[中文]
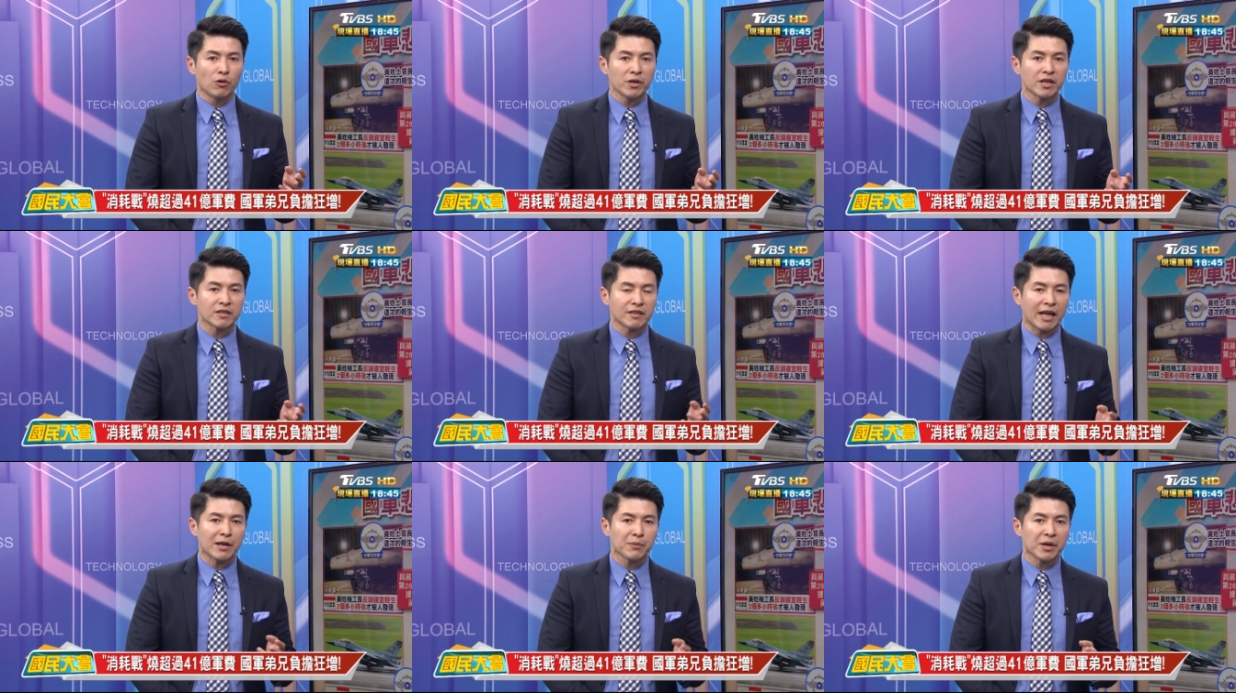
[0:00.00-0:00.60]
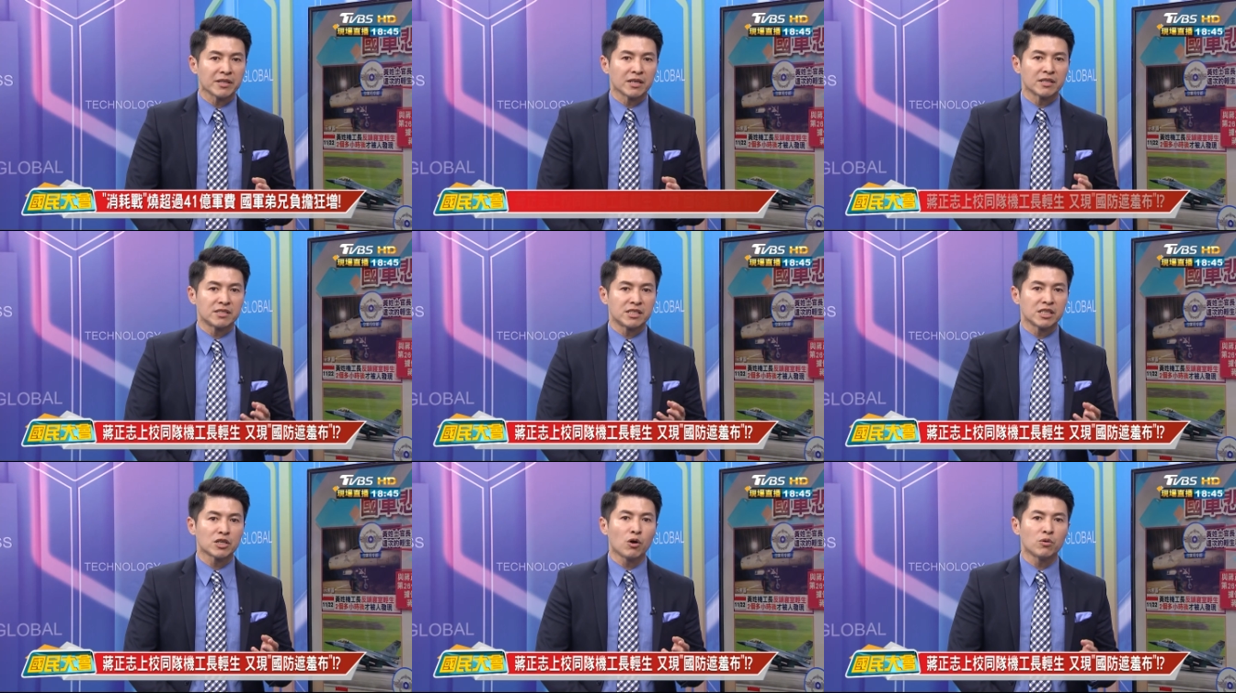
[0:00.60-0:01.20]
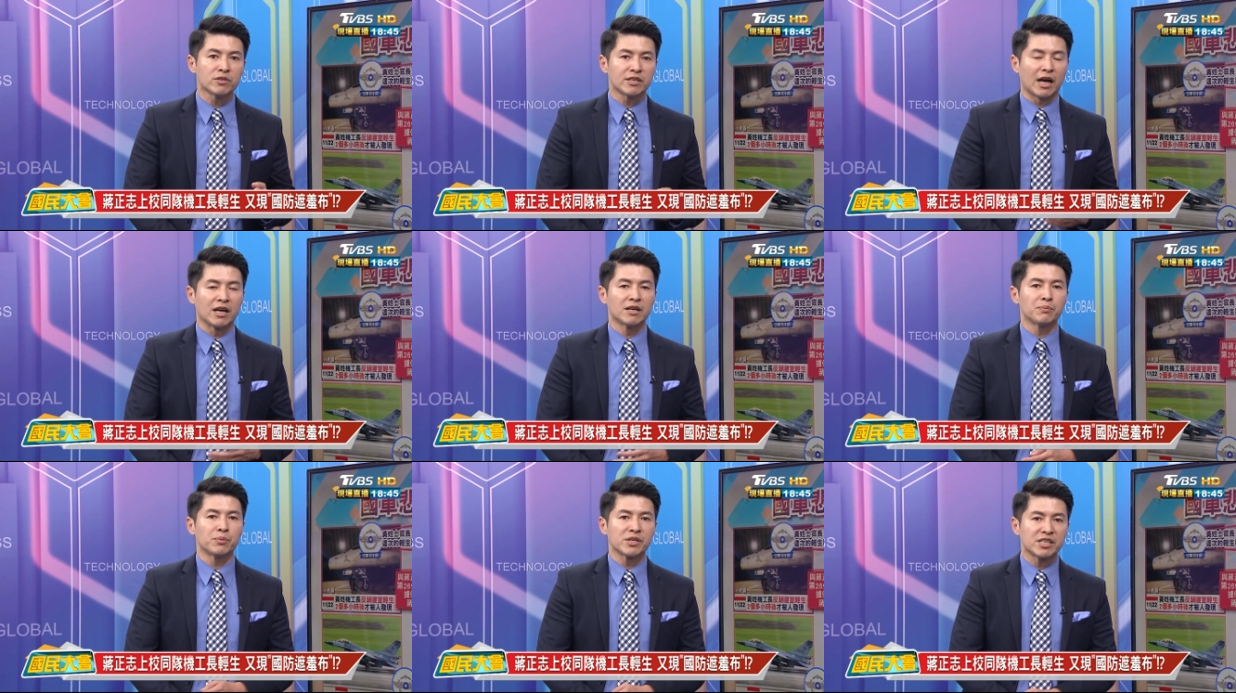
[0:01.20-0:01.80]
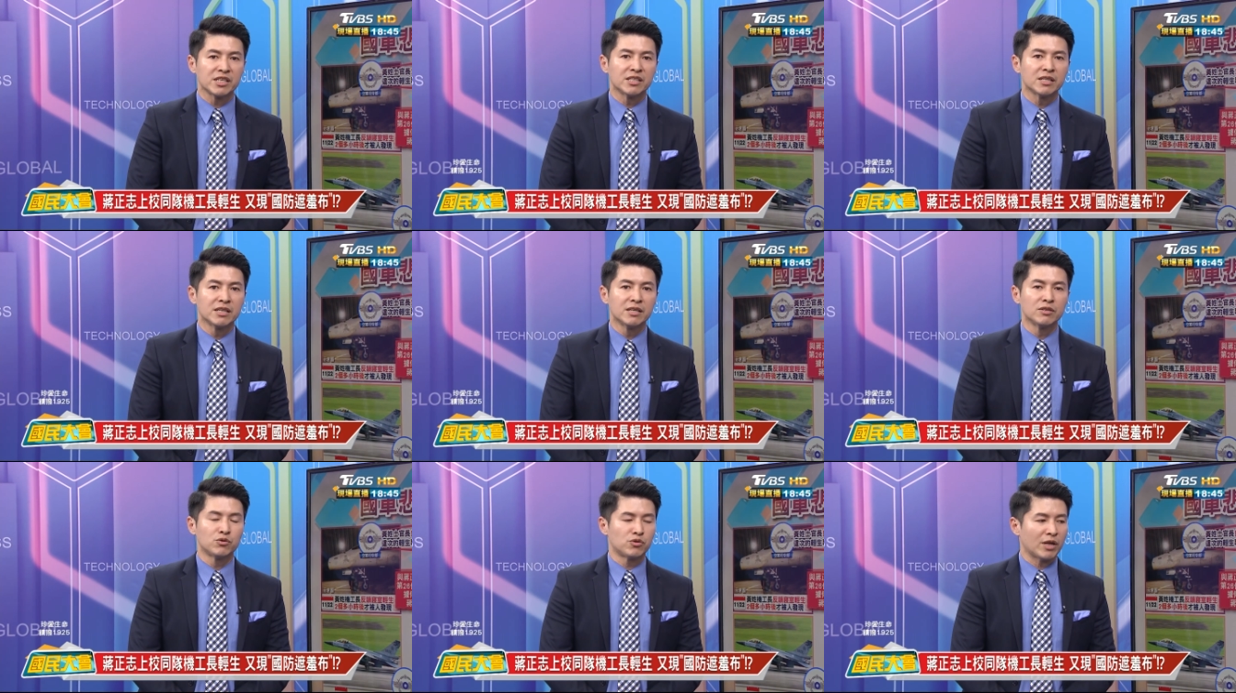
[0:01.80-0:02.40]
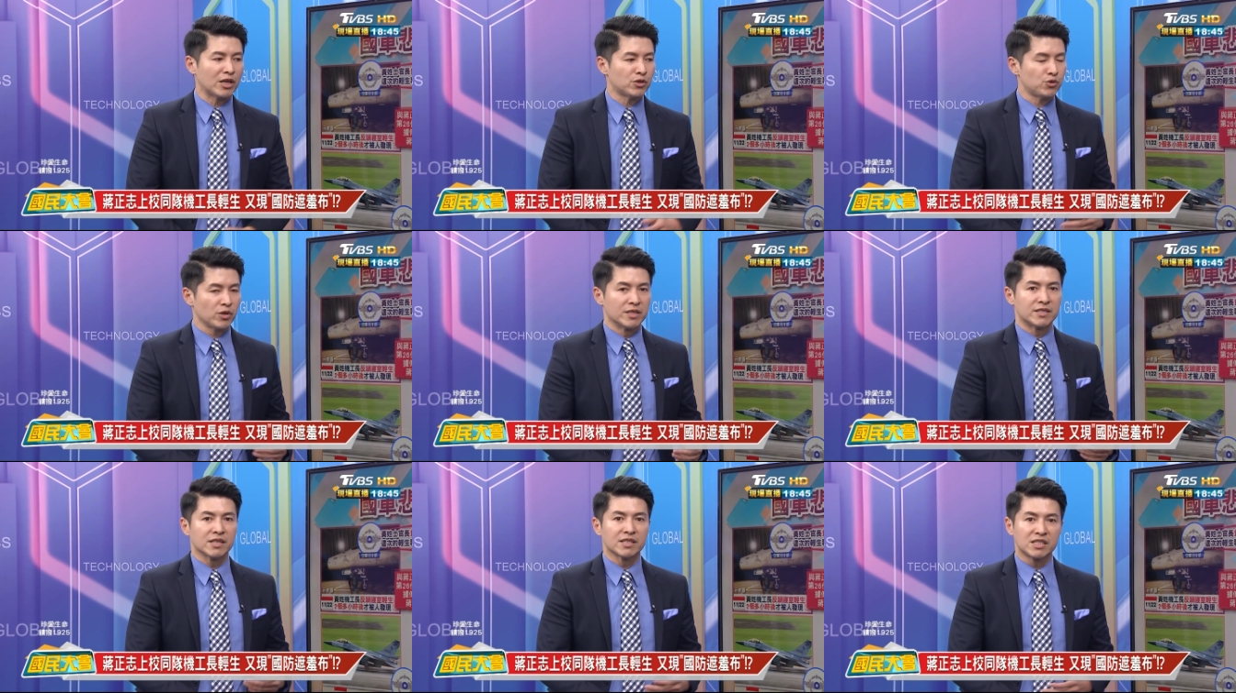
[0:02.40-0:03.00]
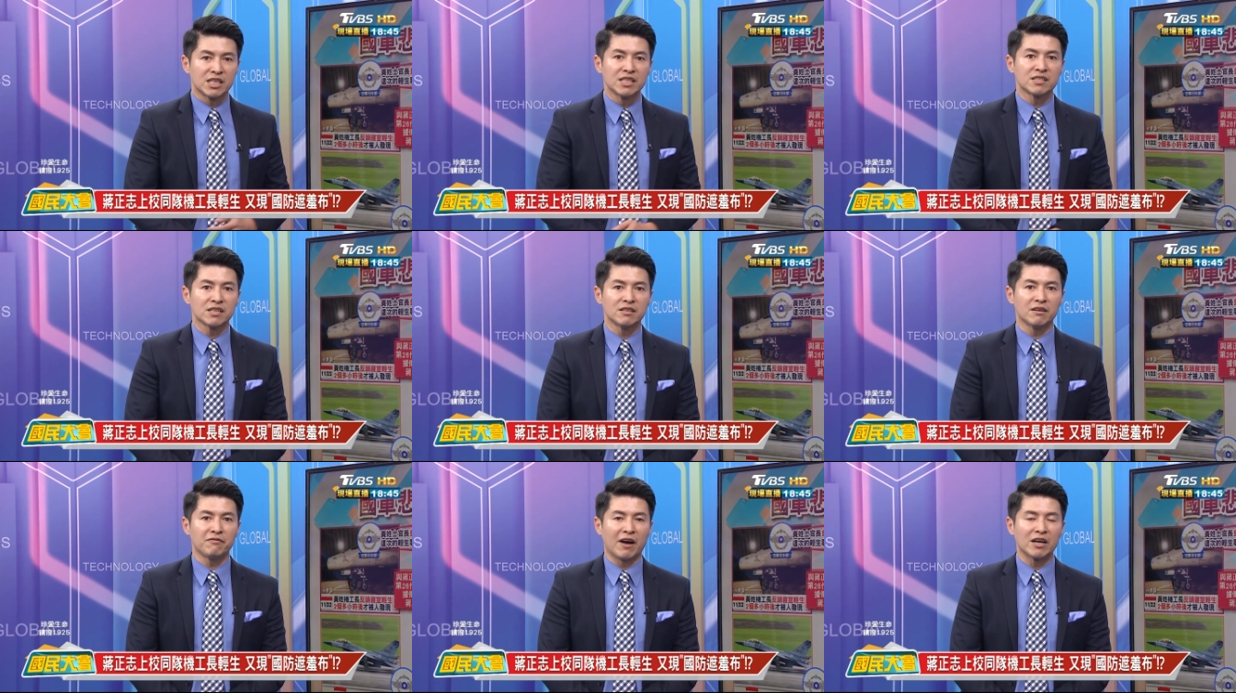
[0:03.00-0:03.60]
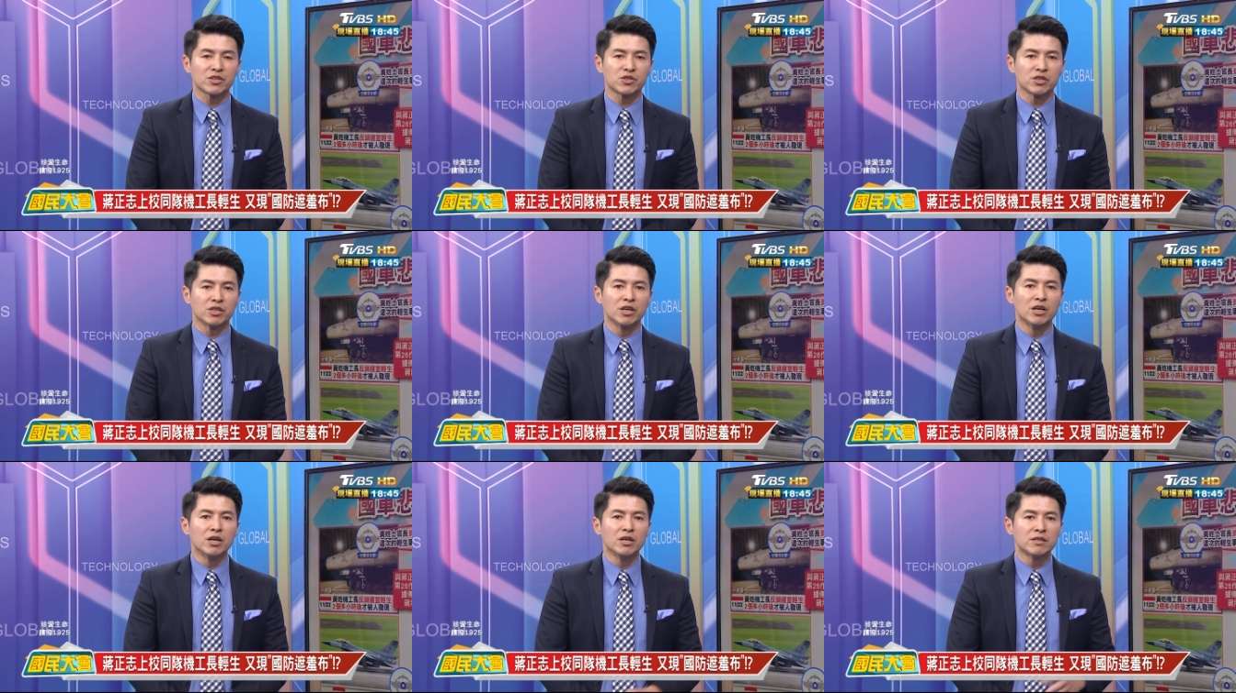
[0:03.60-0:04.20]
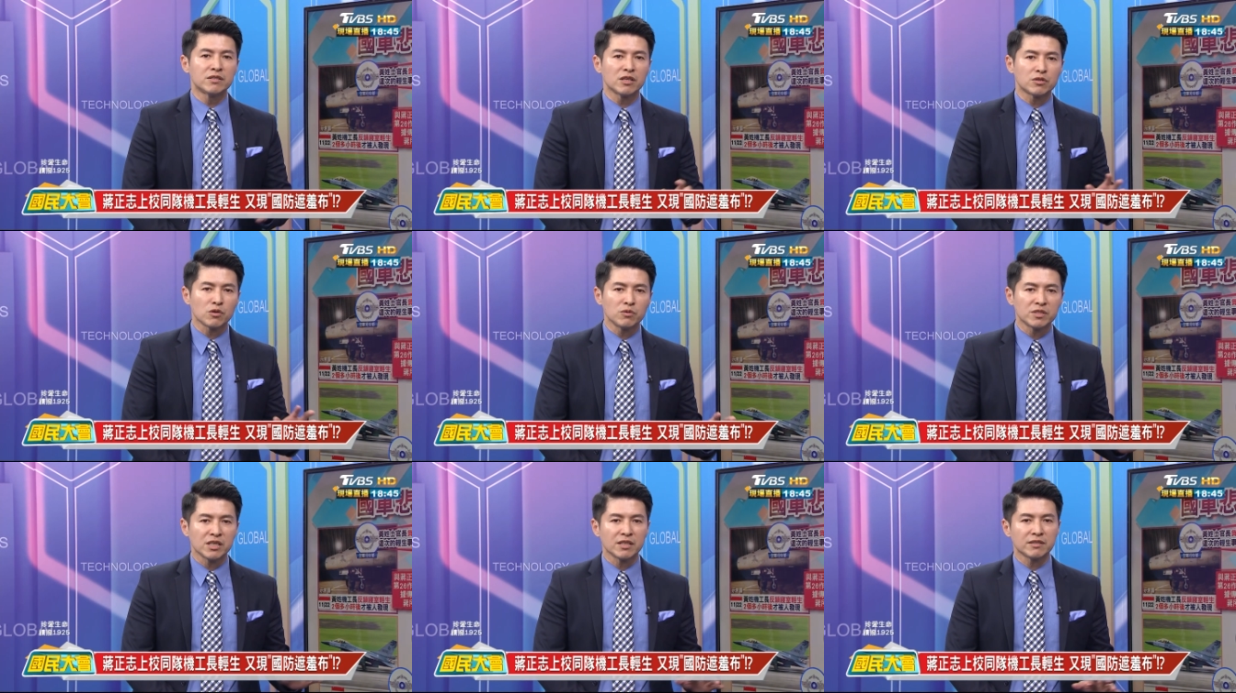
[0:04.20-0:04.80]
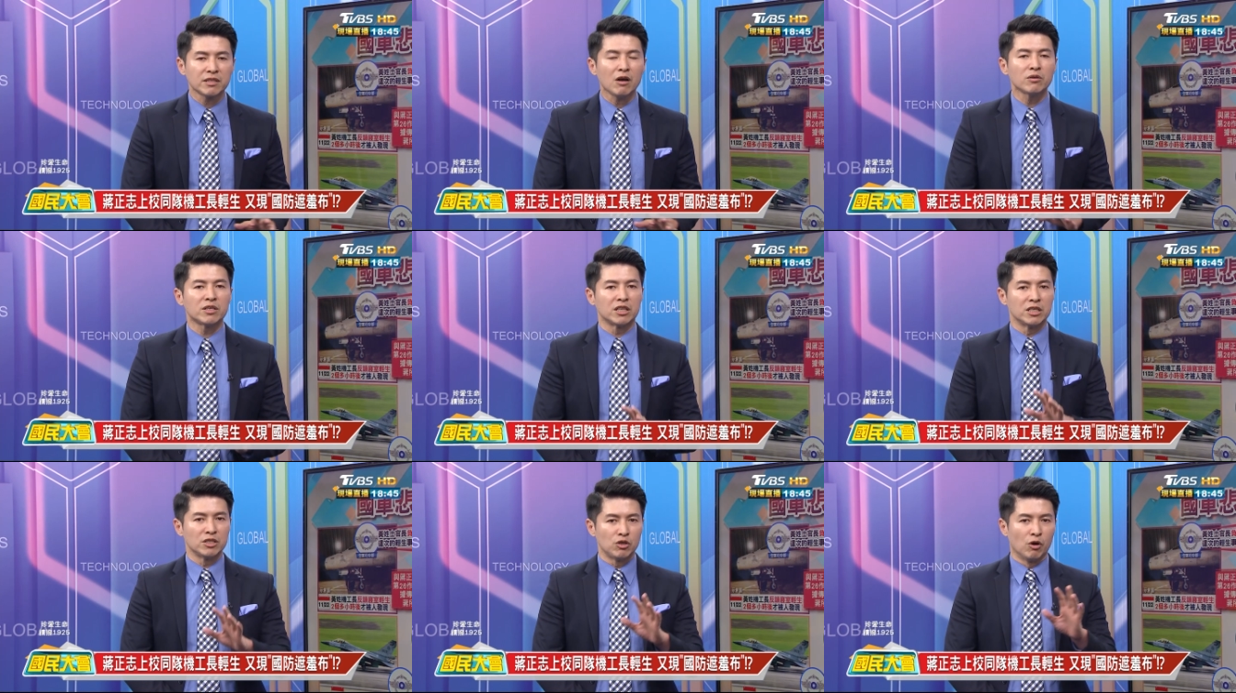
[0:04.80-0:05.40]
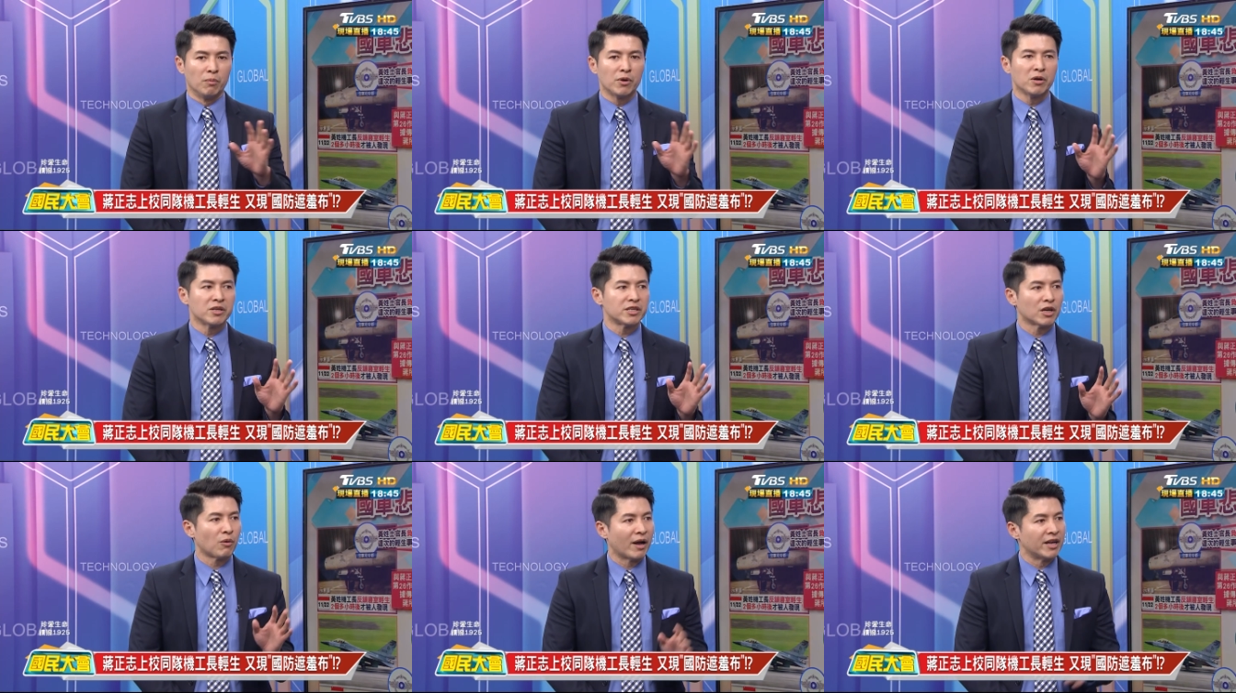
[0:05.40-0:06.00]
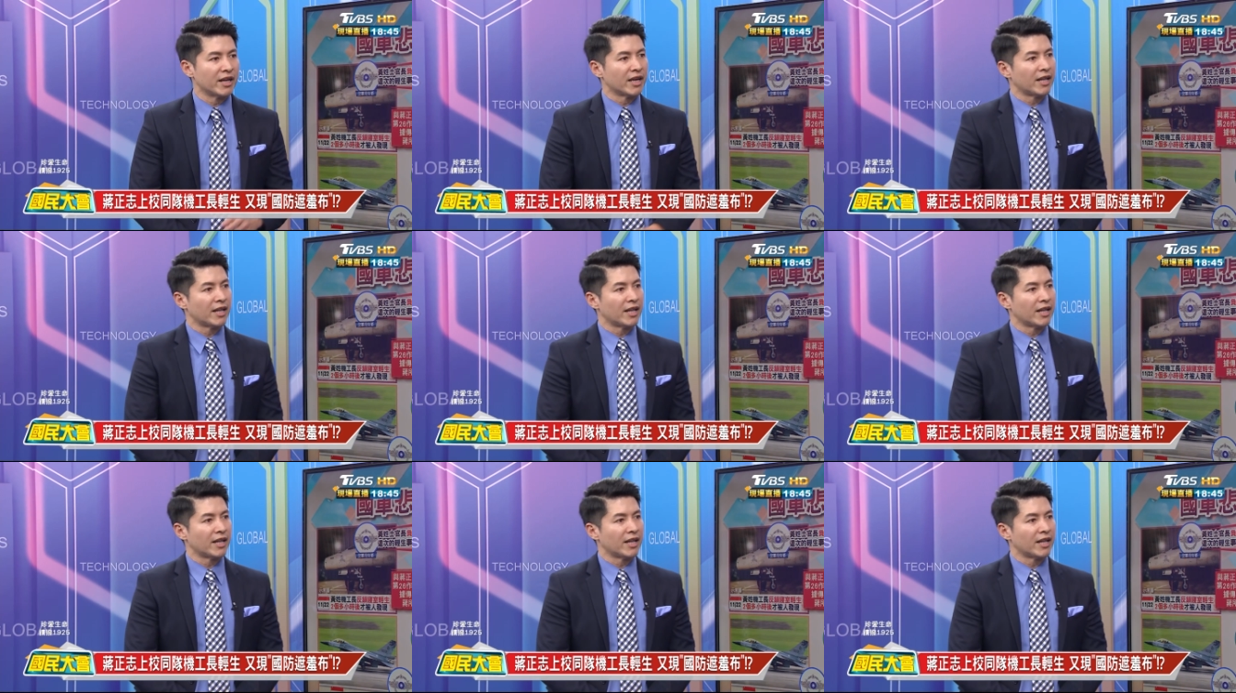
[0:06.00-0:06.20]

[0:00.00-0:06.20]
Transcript: 同一个单位的机工长，不幸居然选择轻生的方式，这中间到底有没有一些关